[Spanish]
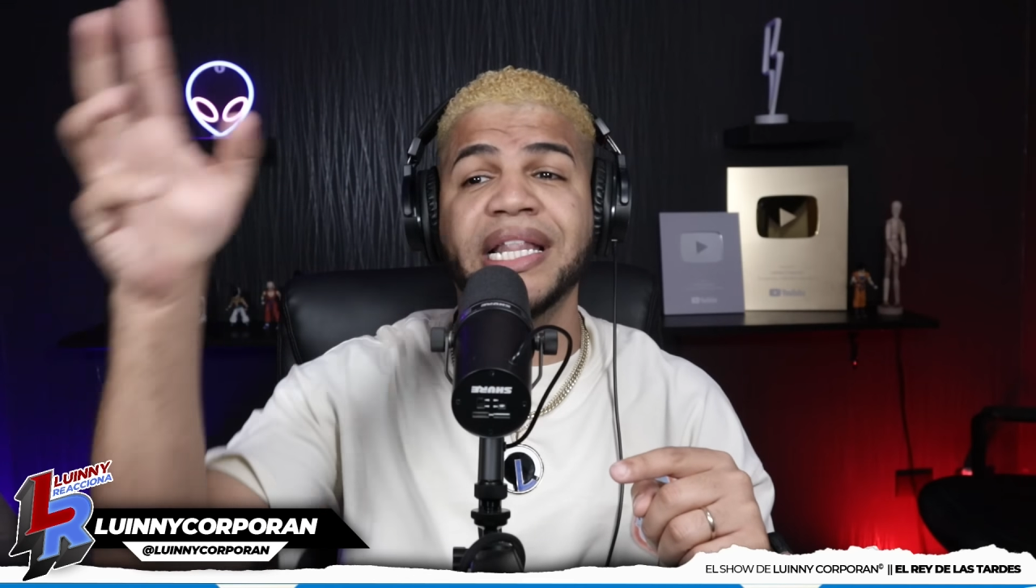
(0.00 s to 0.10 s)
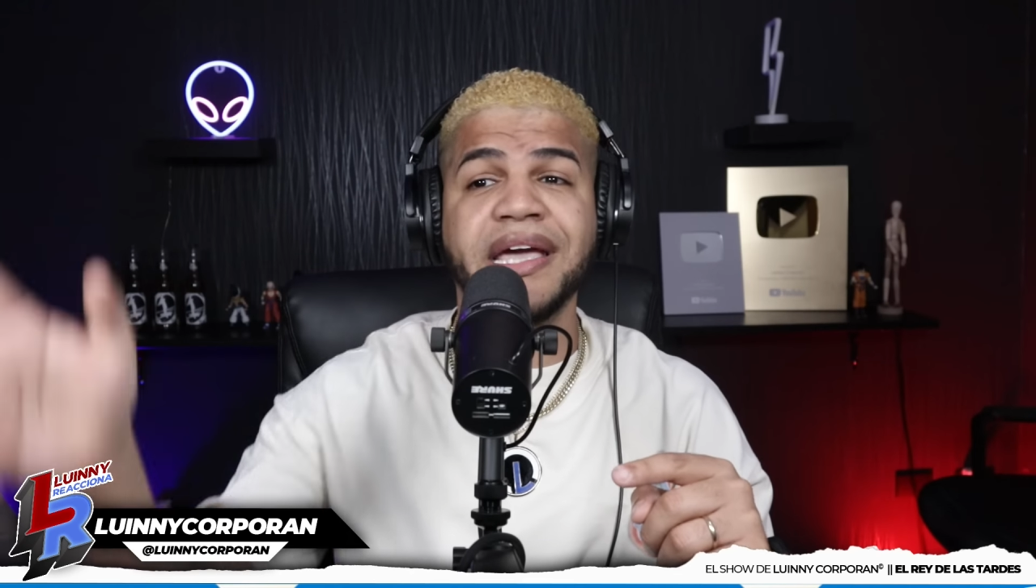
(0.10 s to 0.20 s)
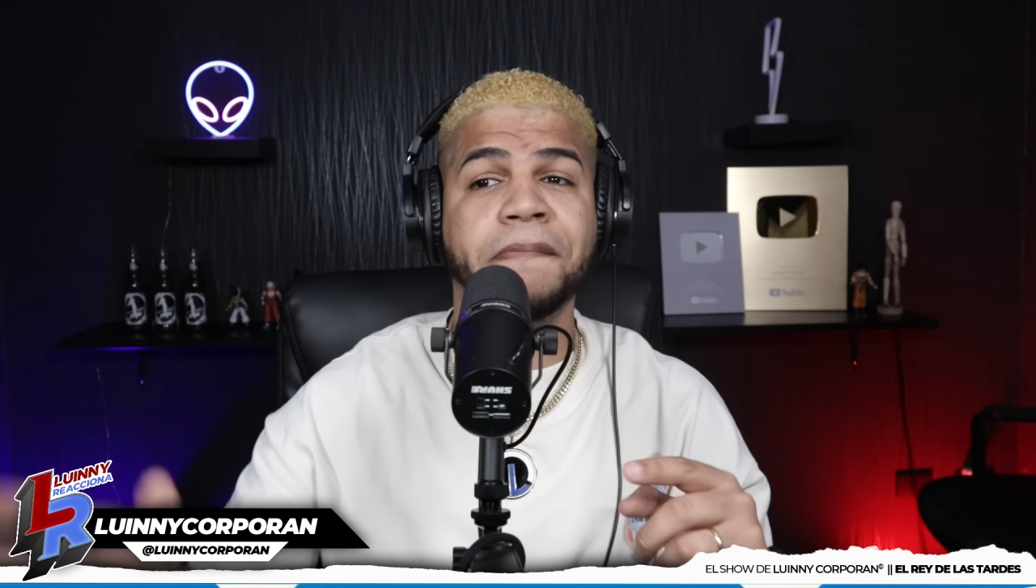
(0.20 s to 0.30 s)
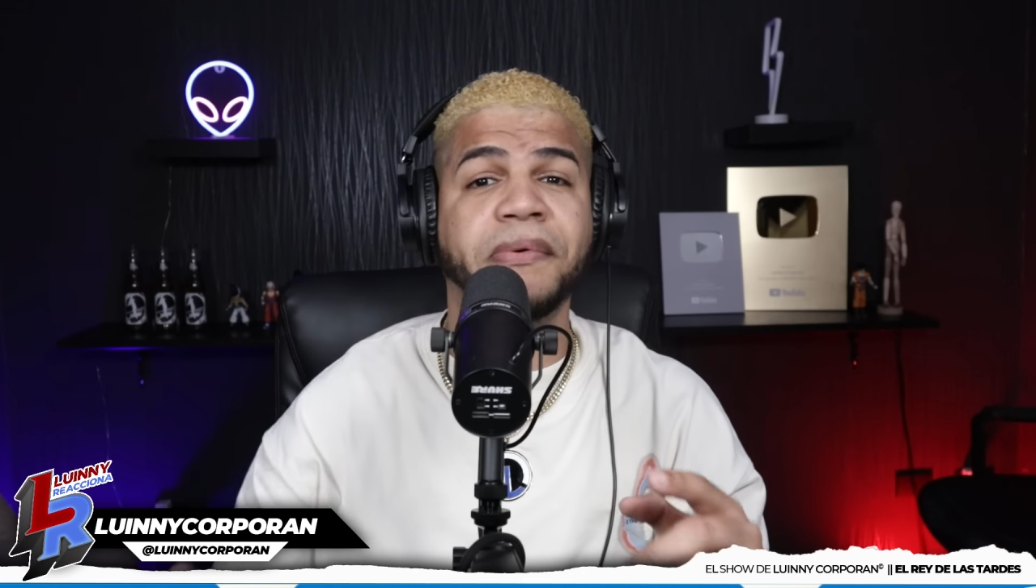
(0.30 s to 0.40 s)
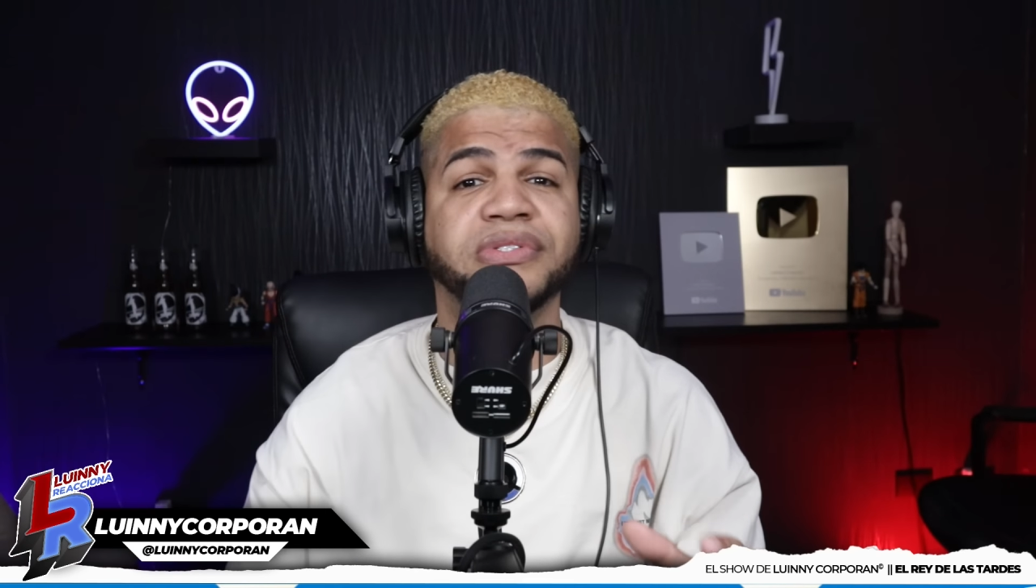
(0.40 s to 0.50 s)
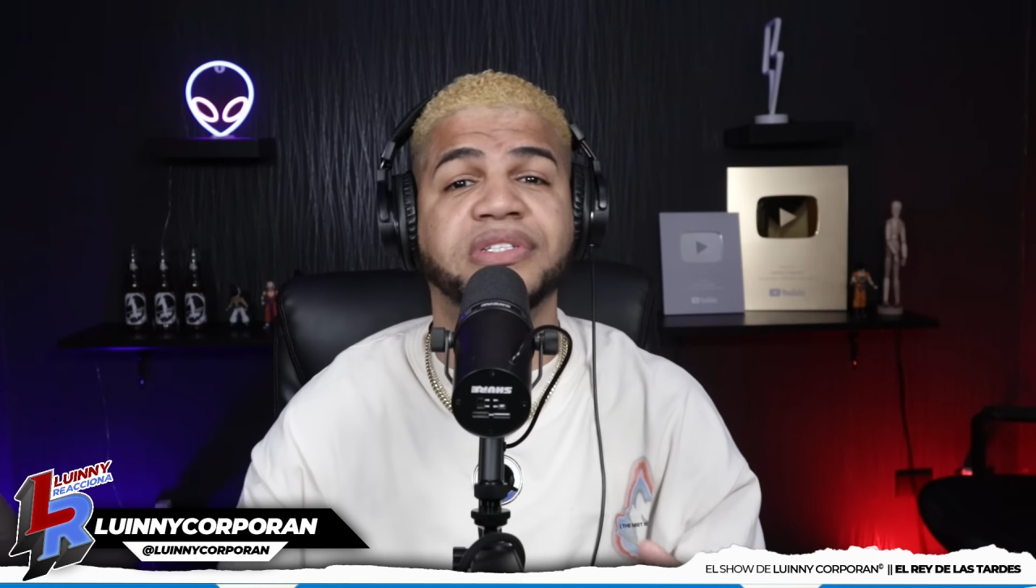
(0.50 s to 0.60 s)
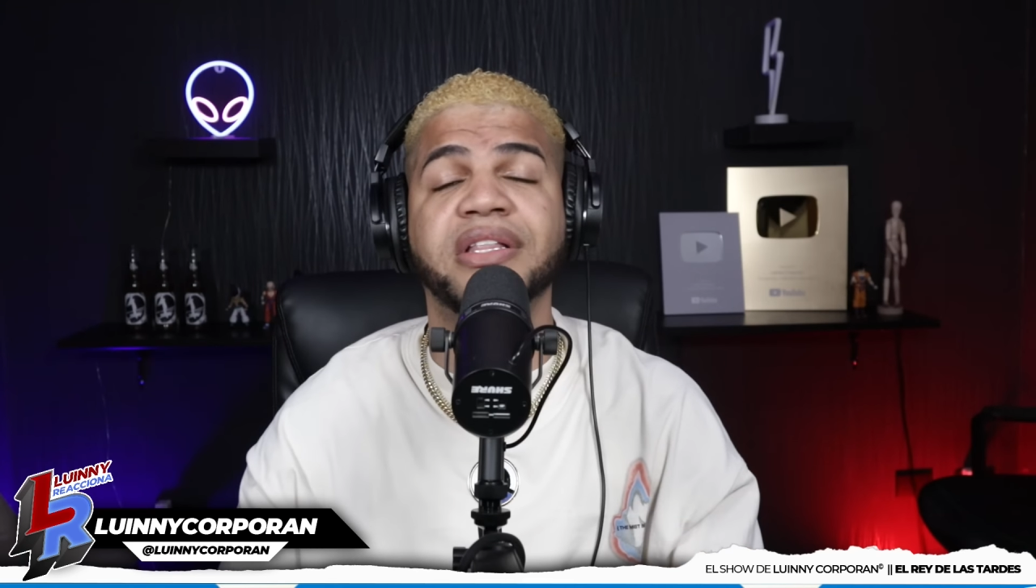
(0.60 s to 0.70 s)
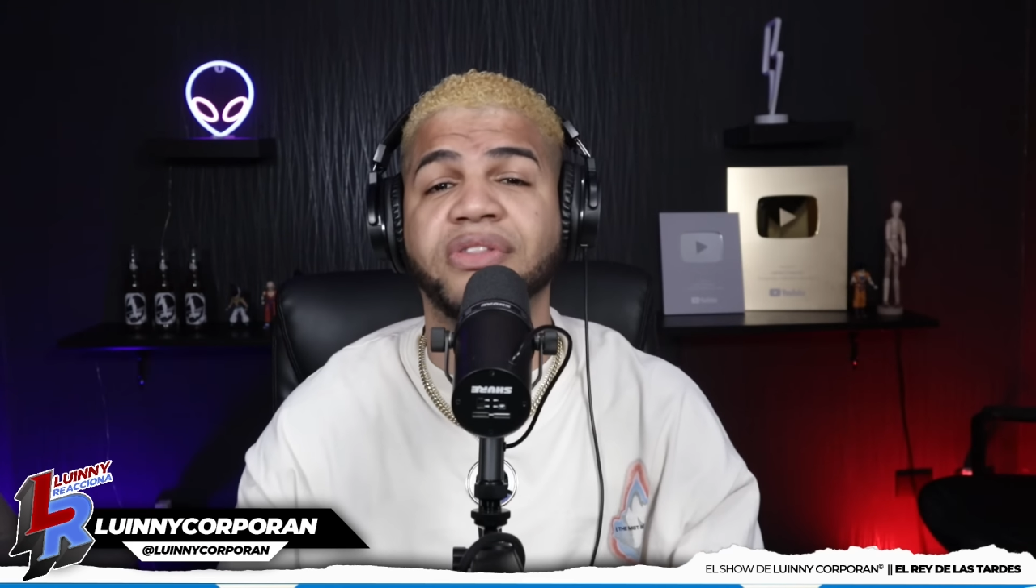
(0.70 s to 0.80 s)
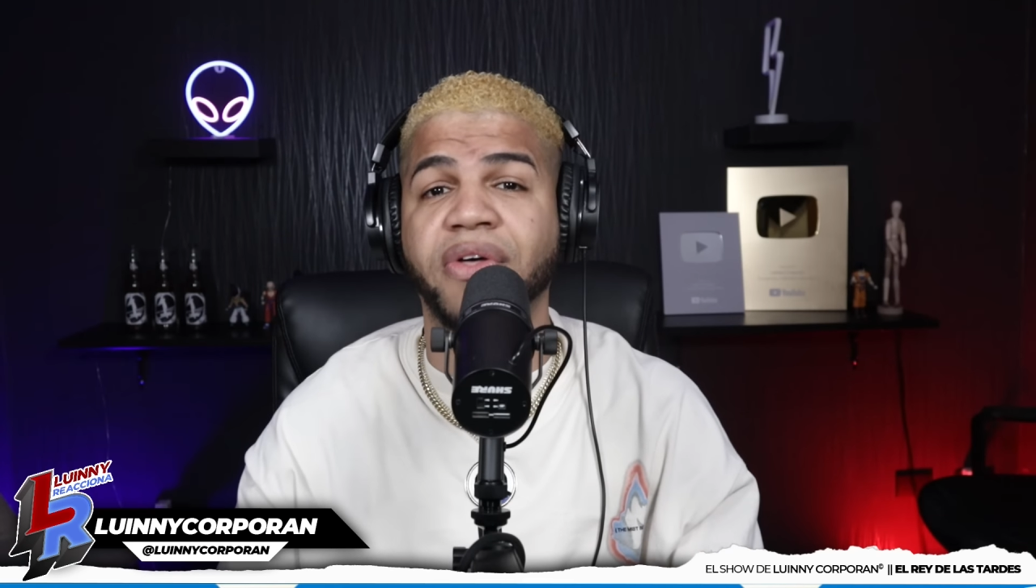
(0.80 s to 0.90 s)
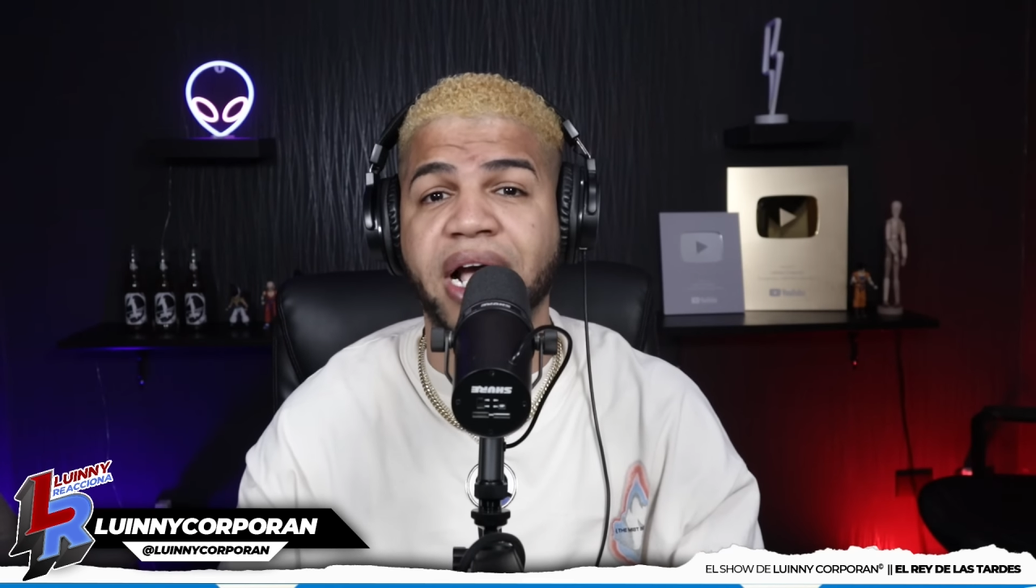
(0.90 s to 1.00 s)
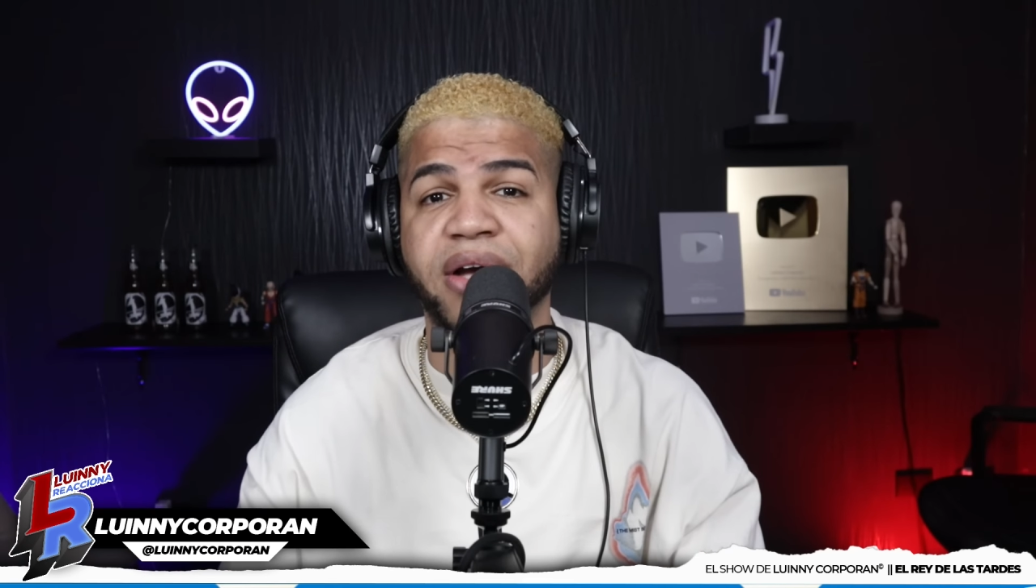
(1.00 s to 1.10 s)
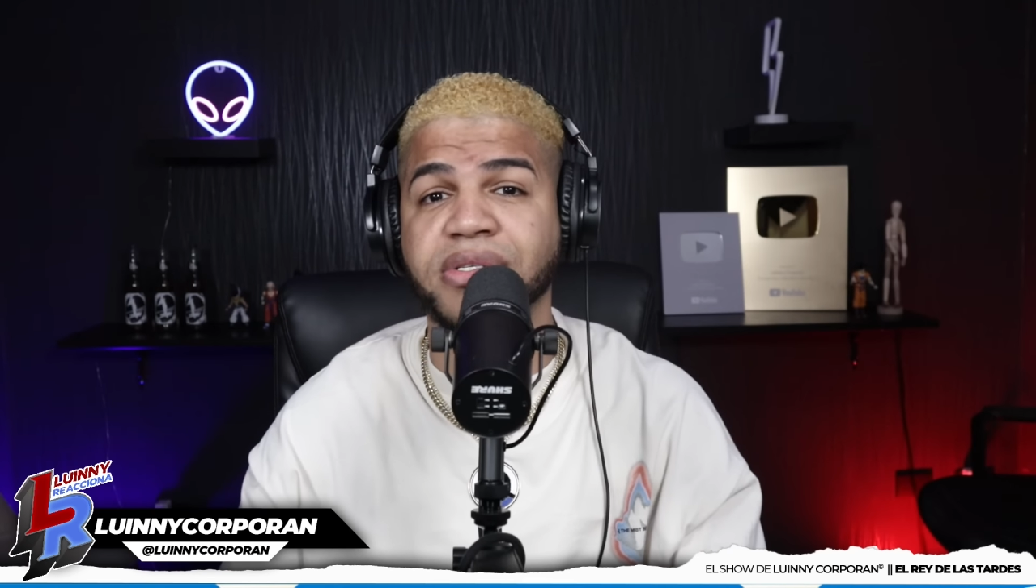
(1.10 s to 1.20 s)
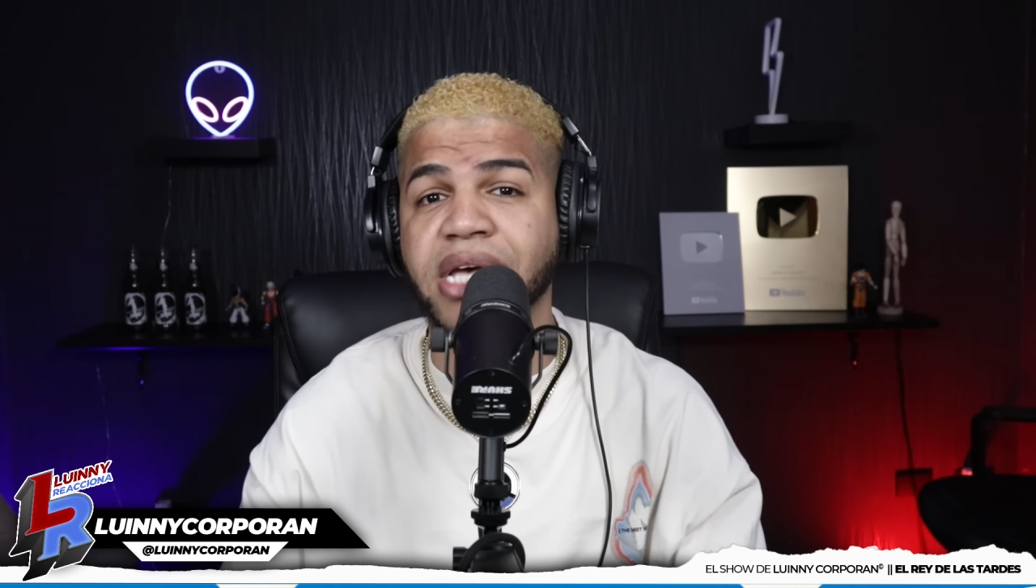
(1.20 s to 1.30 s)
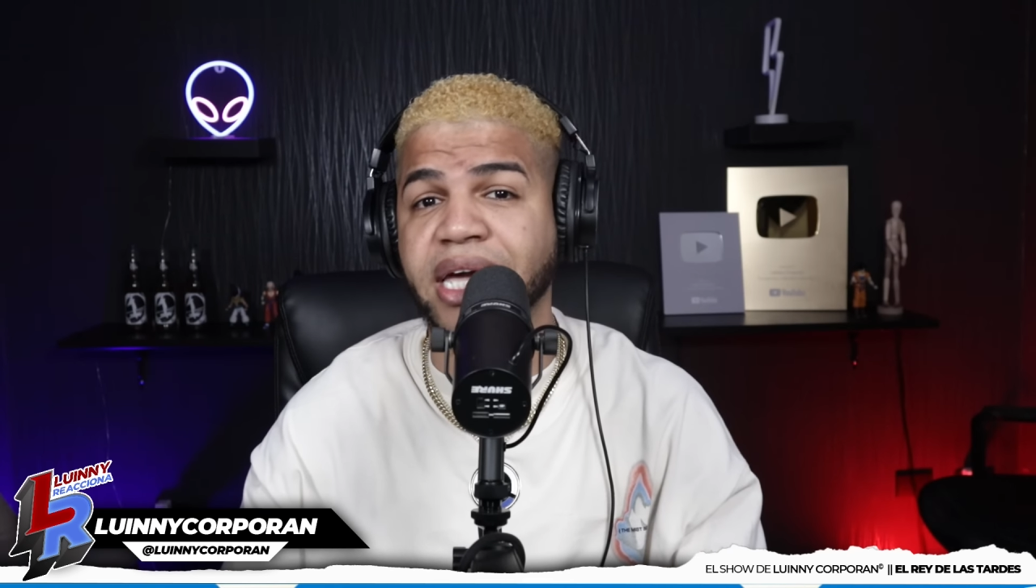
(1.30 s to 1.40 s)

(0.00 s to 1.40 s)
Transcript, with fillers: 10% de las cosas